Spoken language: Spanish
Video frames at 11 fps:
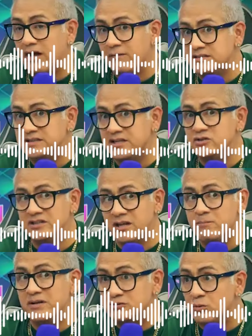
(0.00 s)
porque a veces ellos
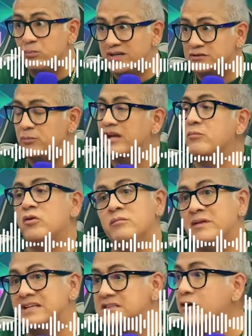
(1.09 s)
tienen presupuesto, por
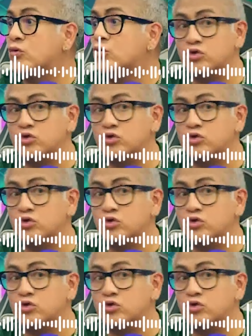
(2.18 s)
ejemplo, el de